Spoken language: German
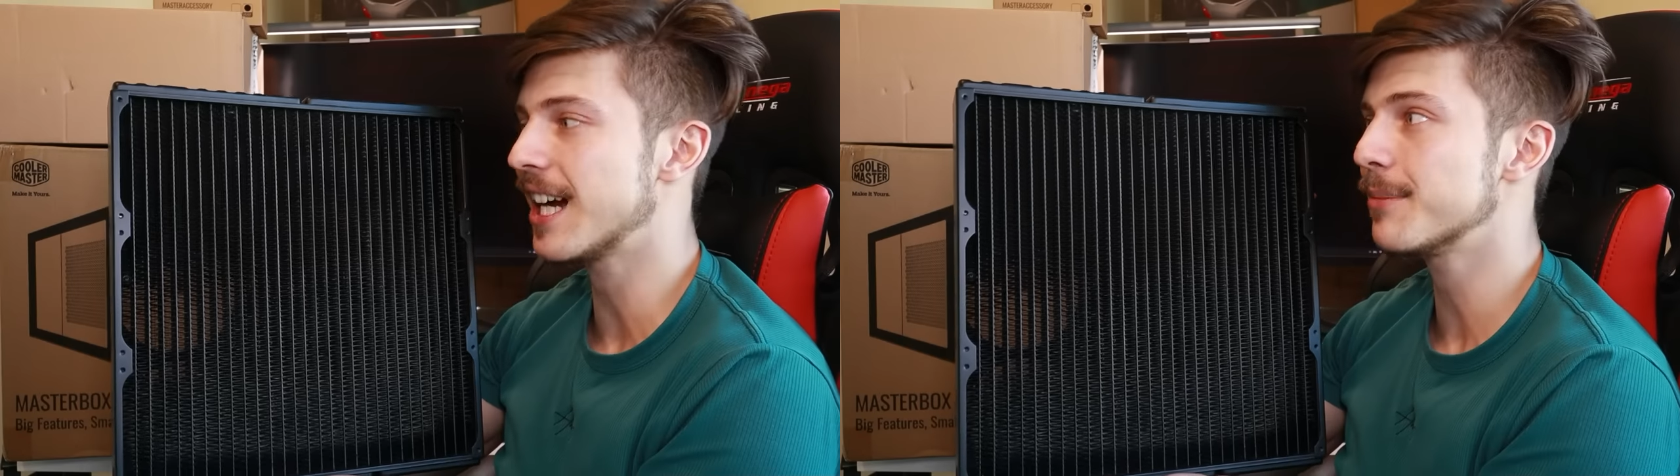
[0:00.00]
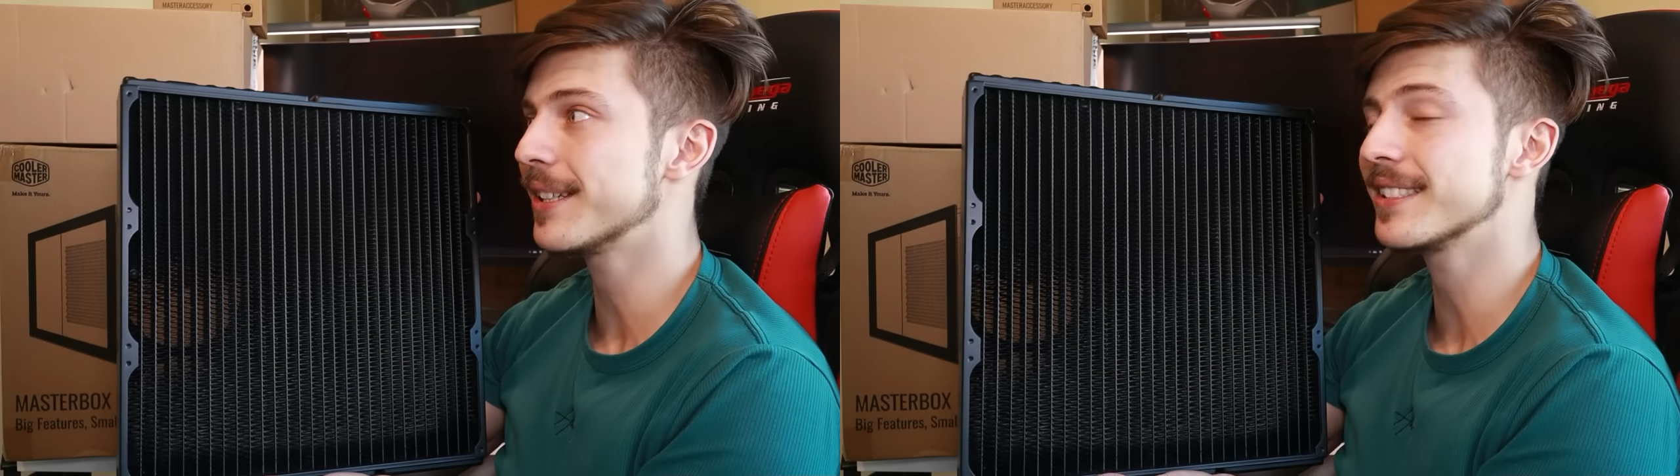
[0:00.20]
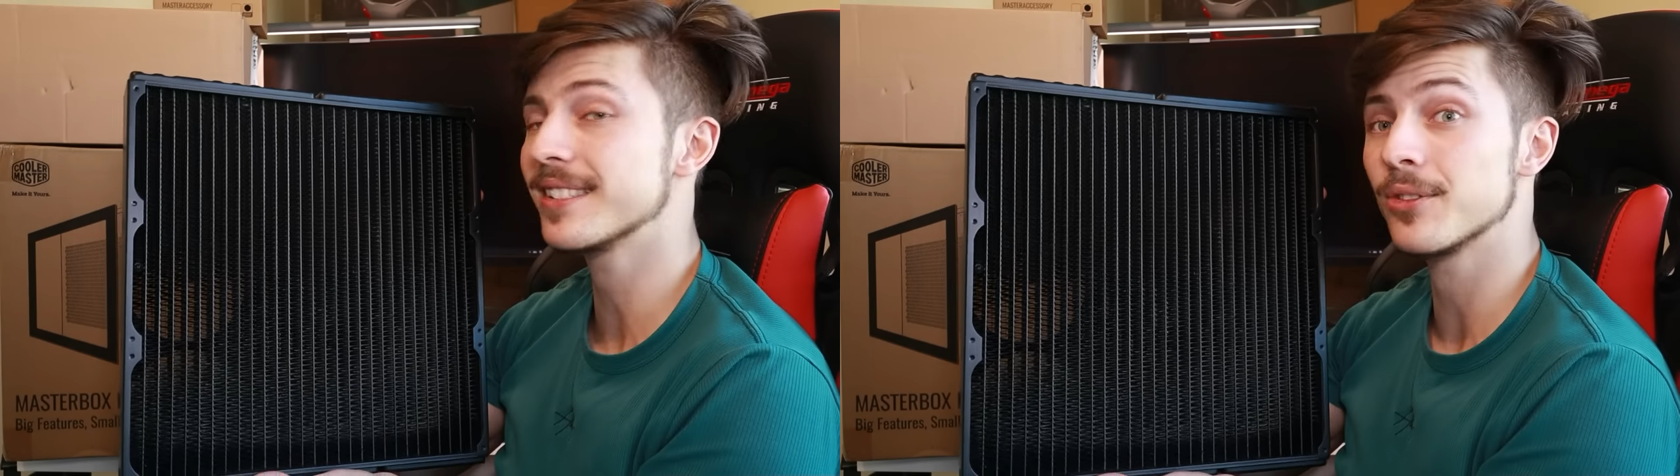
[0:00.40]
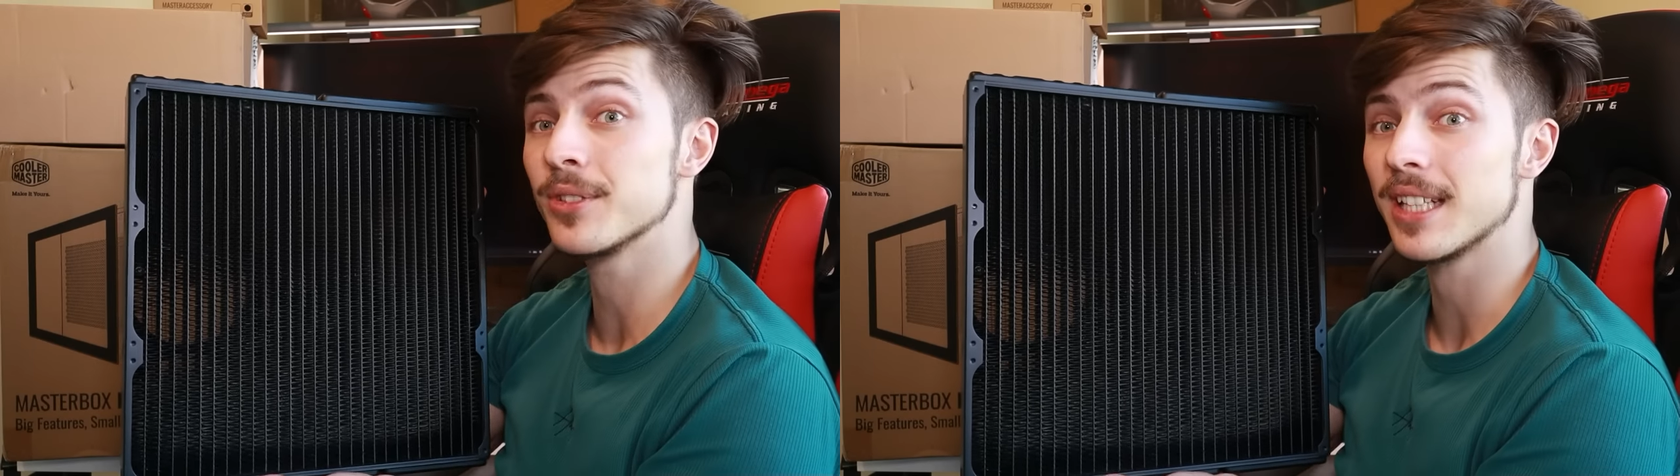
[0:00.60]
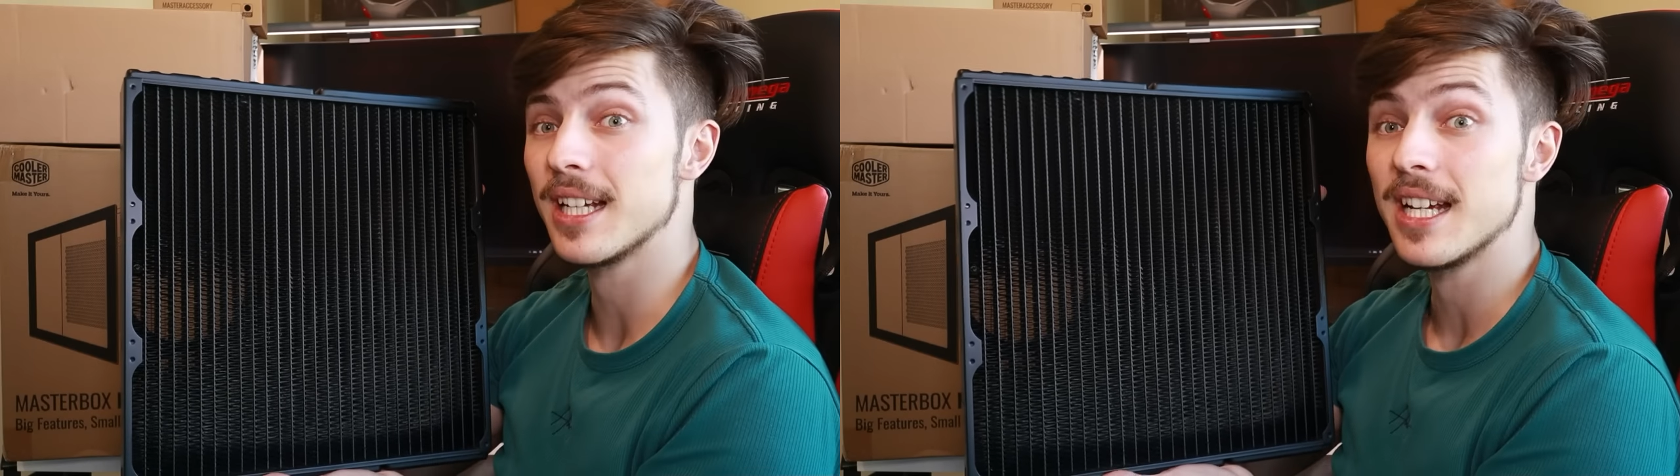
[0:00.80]
gearbeitet
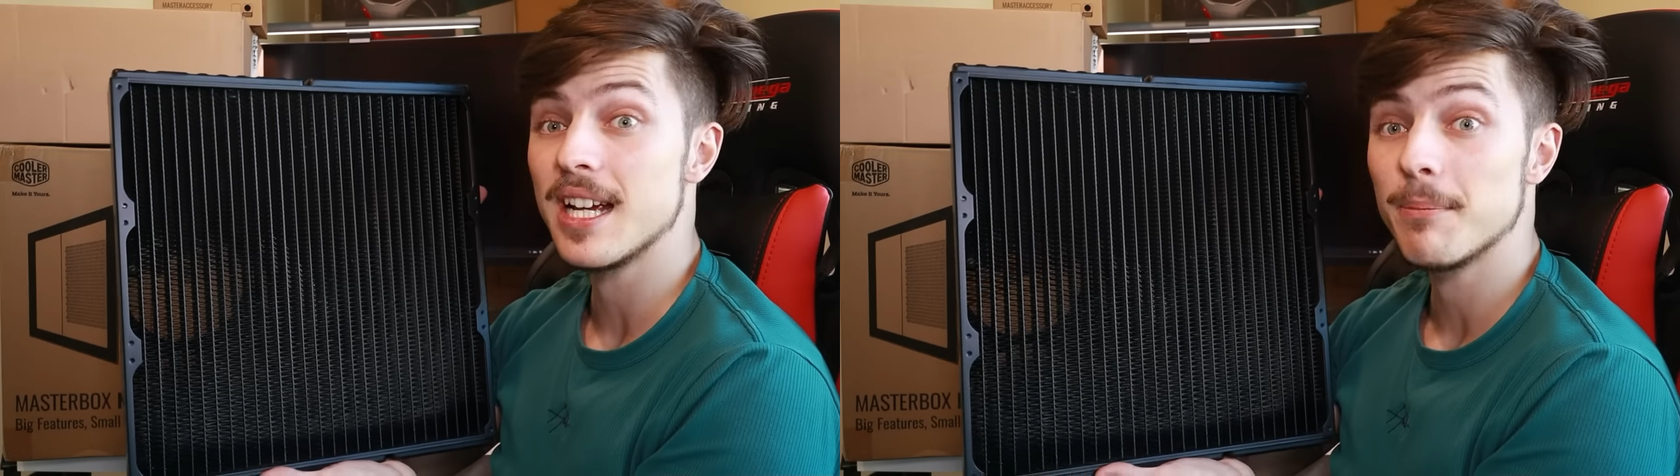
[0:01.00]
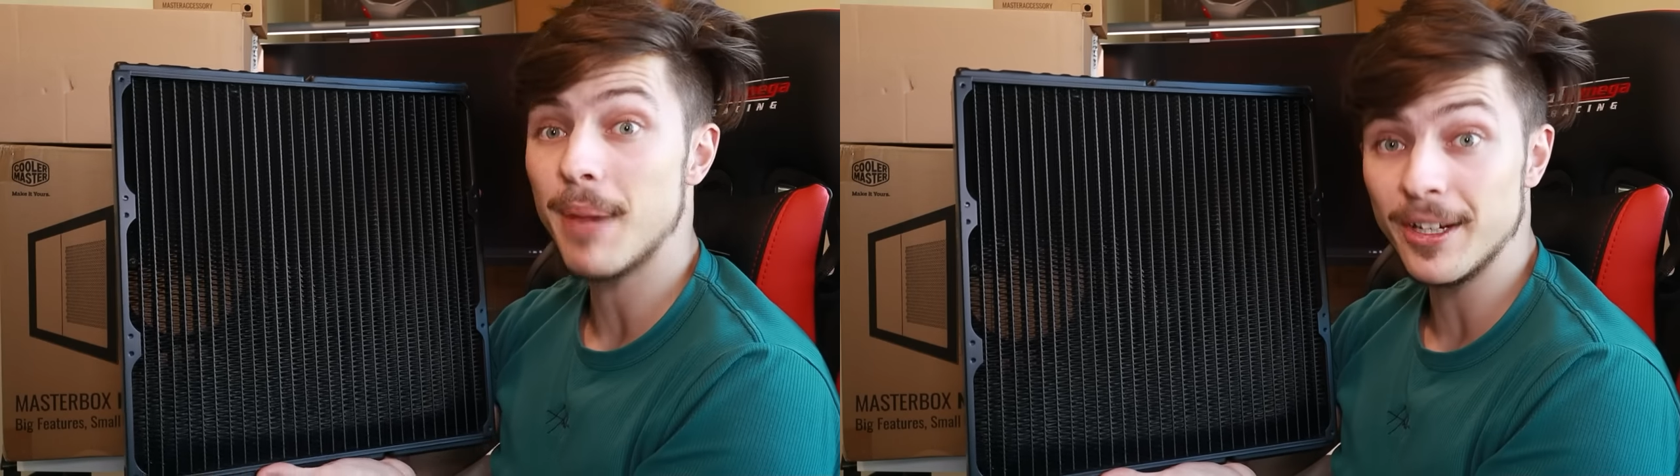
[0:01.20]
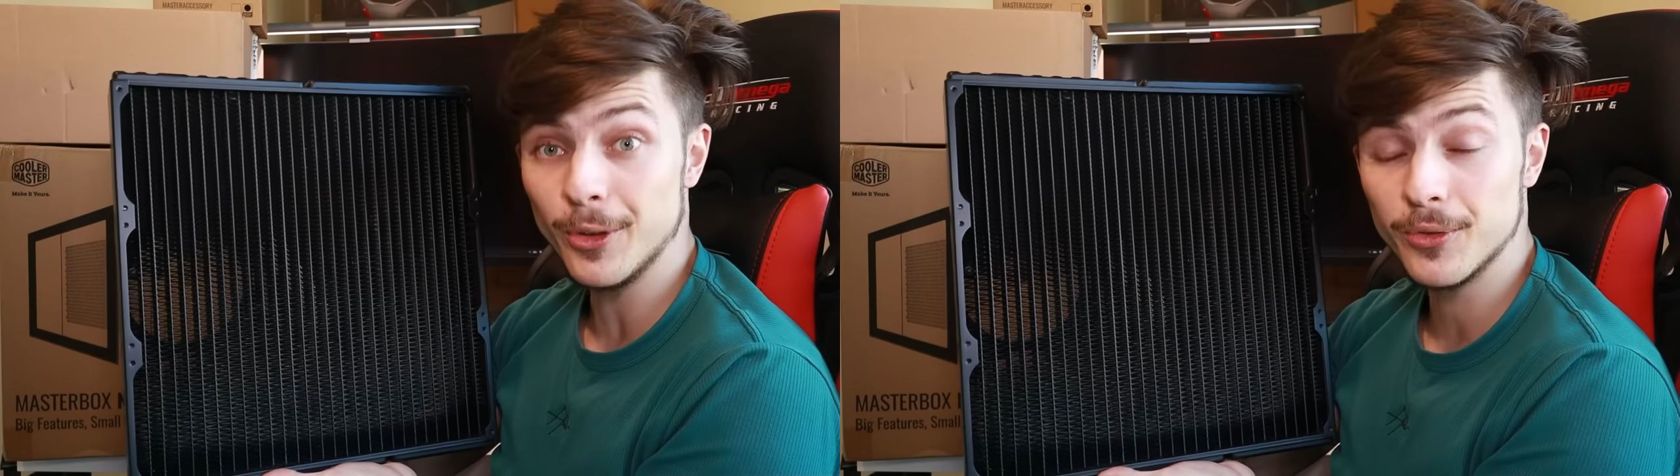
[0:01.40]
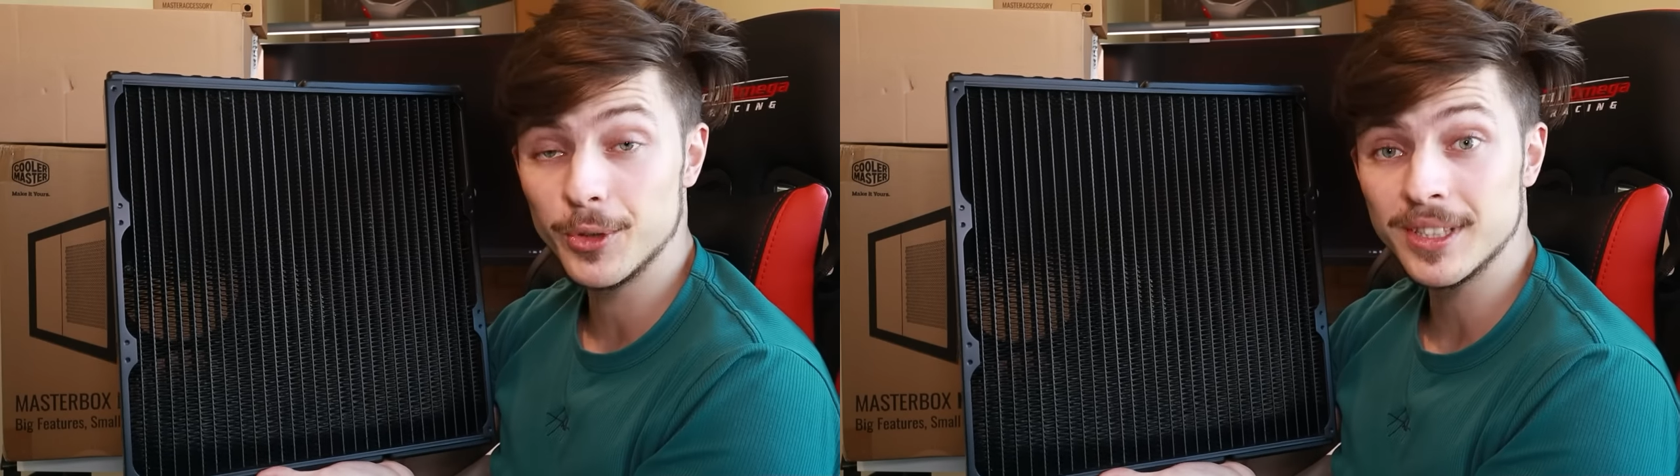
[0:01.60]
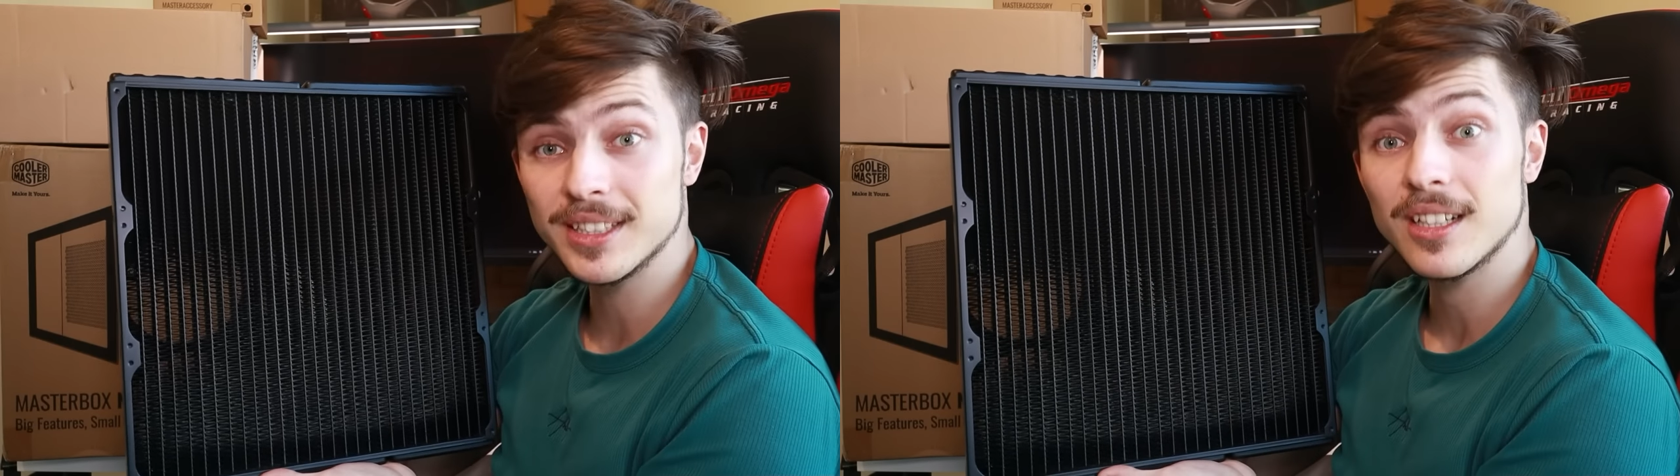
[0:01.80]
und Payo
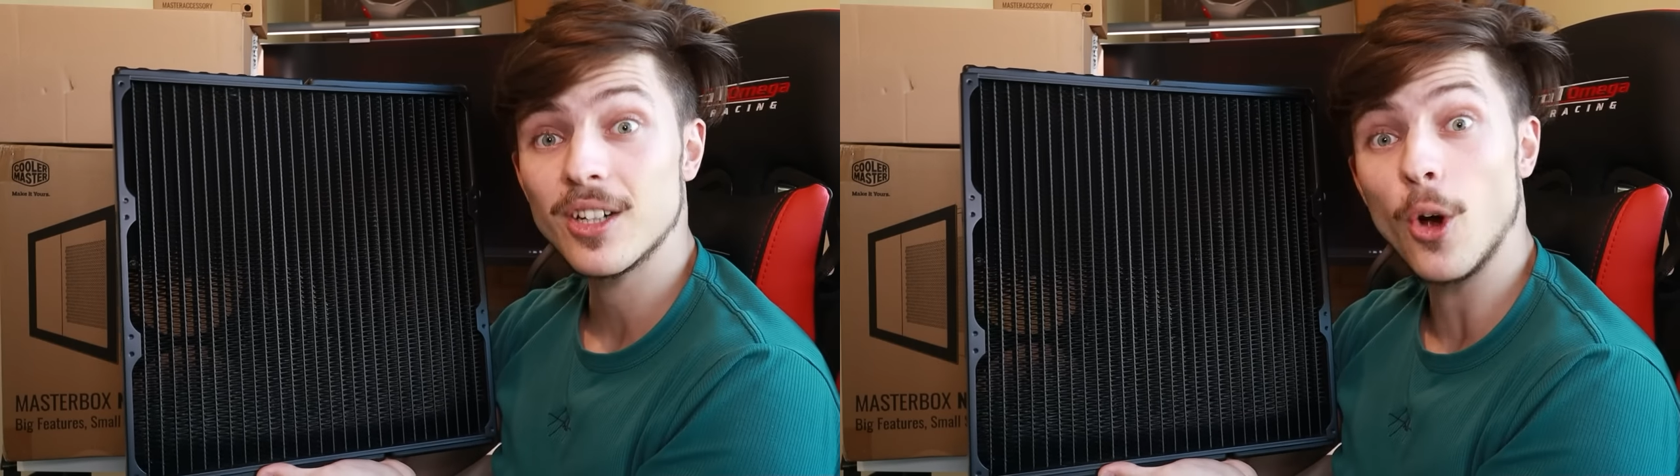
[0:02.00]
wird